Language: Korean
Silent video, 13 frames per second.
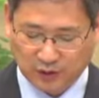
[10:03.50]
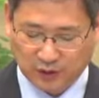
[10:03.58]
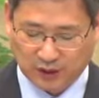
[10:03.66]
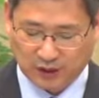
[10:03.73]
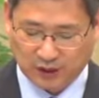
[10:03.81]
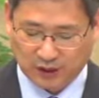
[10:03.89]

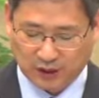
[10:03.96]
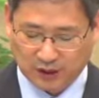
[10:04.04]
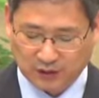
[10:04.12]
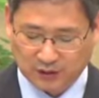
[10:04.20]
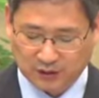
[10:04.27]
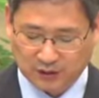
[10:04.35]
우리가 기억할
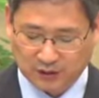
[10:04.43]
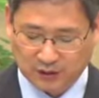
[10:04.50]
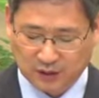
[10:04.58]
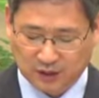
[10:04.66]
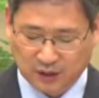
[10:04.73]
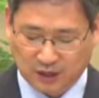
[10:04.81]
것은
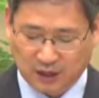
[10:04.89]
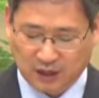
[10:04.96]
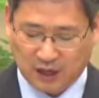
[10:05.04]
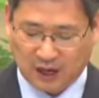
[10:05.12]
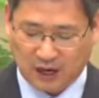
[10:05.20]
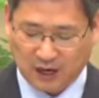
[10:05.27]

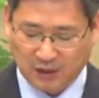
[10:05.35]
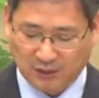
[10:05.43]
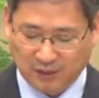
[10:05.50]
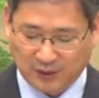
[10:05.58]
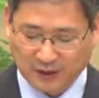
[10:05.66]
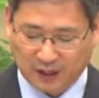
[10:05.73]

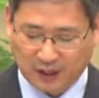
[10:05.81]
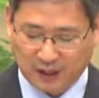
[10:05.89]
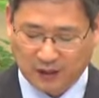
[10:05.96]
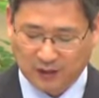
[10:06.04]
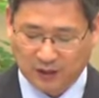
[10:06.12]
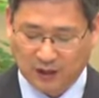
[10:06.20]
하나님의
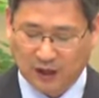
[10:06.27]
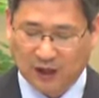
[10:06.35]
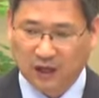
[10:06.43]
백성에게는